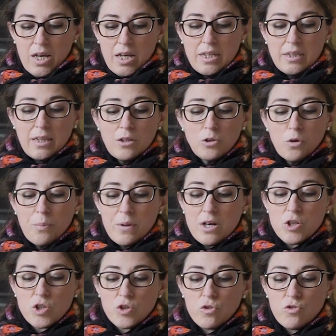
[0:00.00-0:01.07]
Intanto per
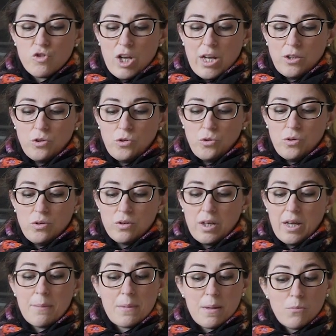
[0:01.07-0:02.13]
il soggetto,
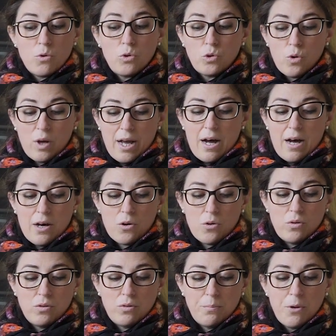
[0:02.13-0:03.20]
che mi è molto
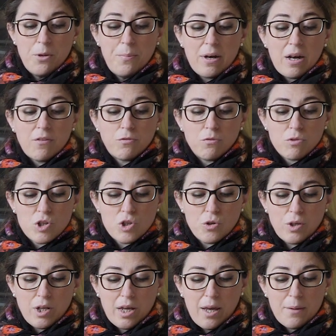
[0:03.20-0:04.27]
caro, poi per la
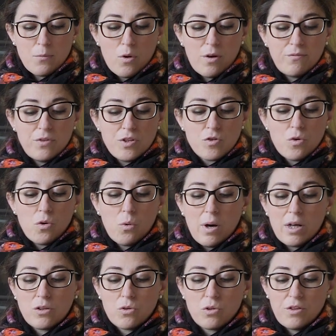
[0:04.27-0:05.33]
funzione che a mio avviso il
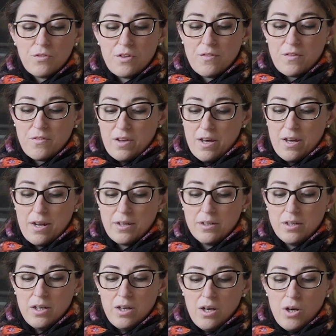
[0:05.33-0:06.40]
quadro doveva avere,